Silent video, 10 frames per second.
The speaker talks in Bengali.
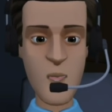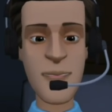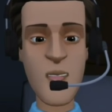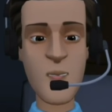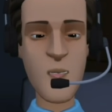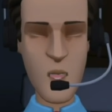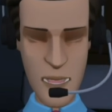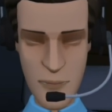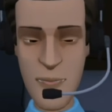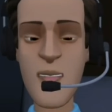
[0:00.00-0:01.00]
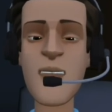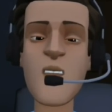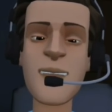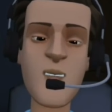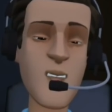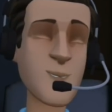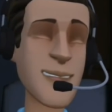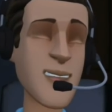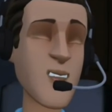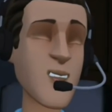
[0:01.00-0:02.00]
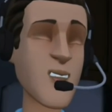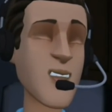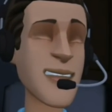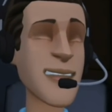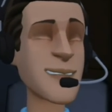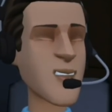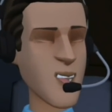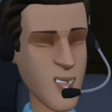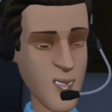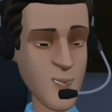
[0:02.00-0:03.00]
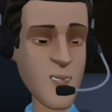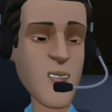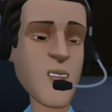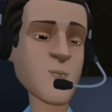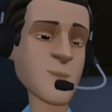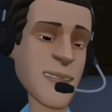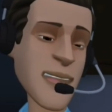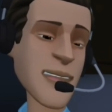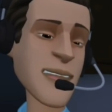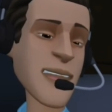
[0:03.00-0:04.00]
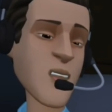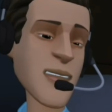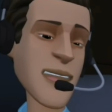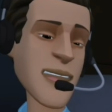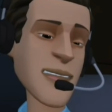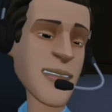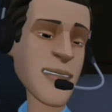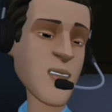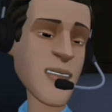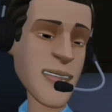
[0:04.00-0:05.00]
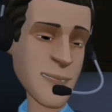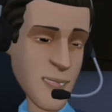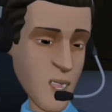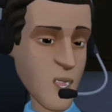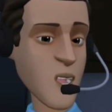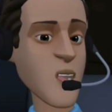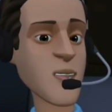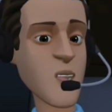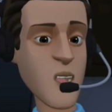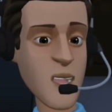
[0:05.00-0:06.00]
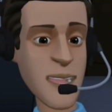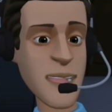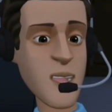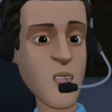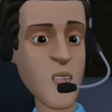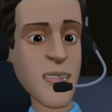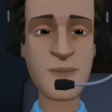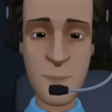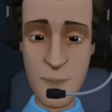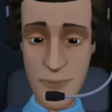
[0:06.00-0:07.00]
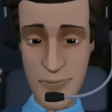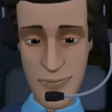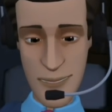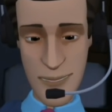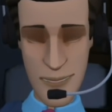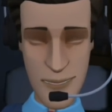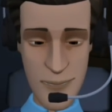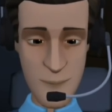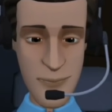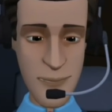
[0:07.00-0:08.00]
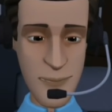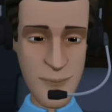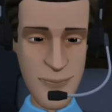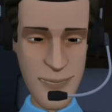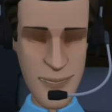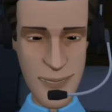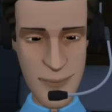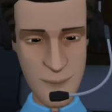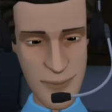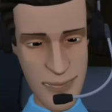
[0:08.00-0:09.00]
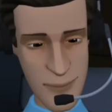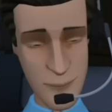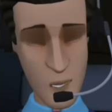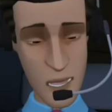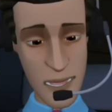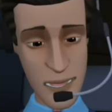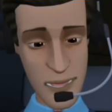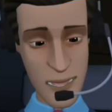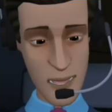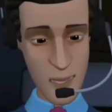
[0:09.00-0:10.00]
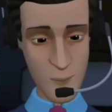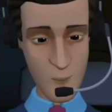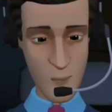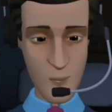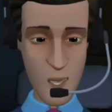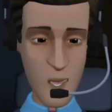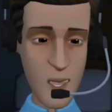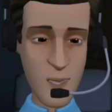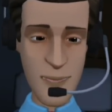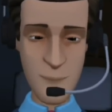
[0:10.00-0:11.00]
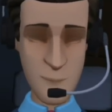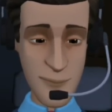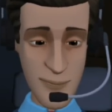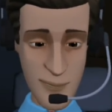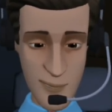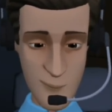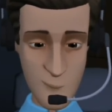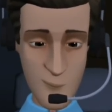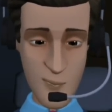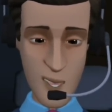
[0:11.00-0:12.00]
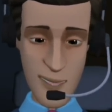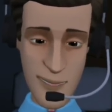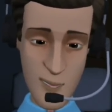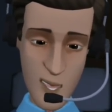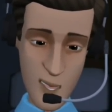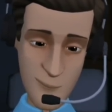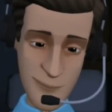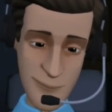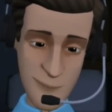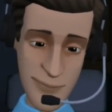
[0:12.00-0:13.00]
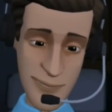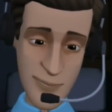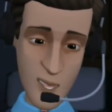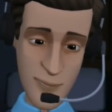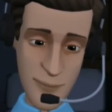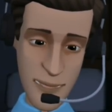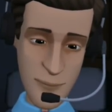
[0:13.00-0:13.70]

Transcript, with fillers: পারফর্ম করবে আবার বলছি ইস্টবেঙ্গল টিমটা কিন্তু খুব খারাপ হয়নি সমর্থকরা যে প্রশ্নগুলো করছো যে এই টিমটা নিয়ে ভালো ফল করা যাবে কি না তাদের কাছে আবার বলে দিচ্ছি সিকে বিনীত